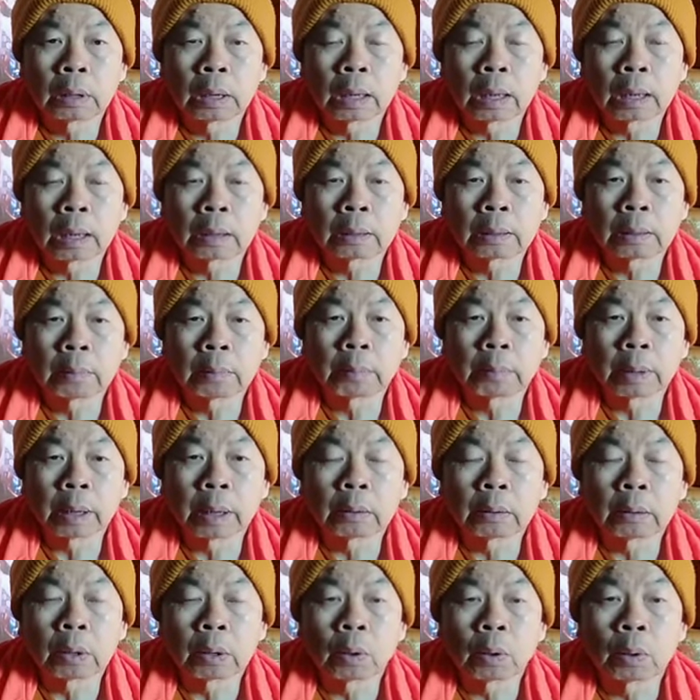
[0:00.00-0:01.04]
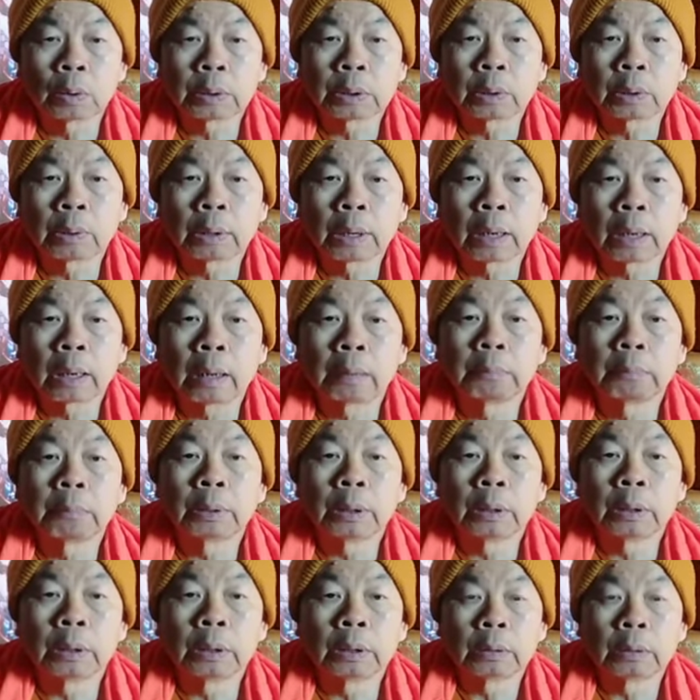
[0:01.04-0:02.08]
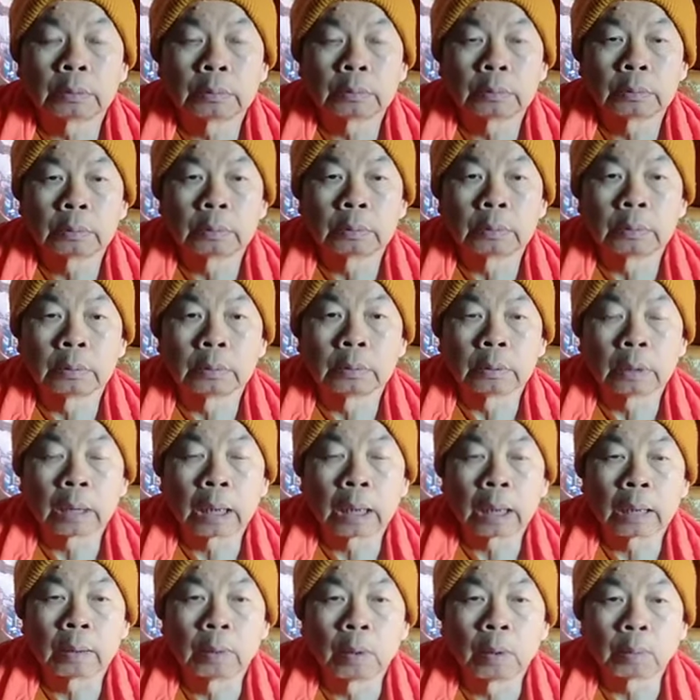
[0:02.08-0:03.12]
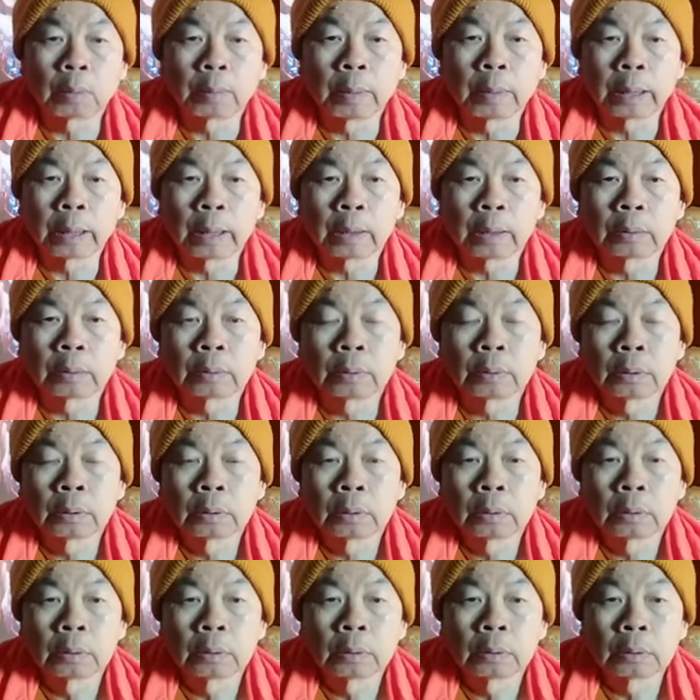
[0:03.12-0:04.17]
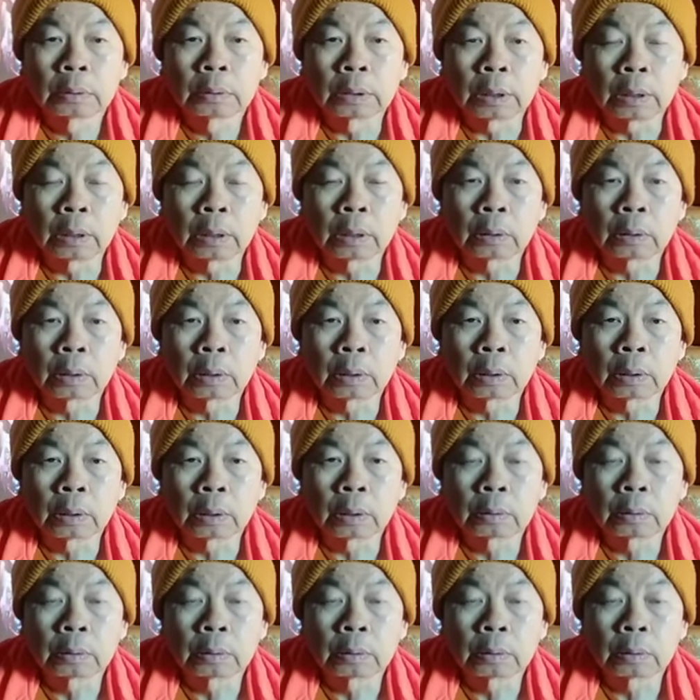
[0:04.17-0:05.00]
งานตำแหน่งรองเจ้าคณะอำเภอลาออกมาแล้วแต่เราก็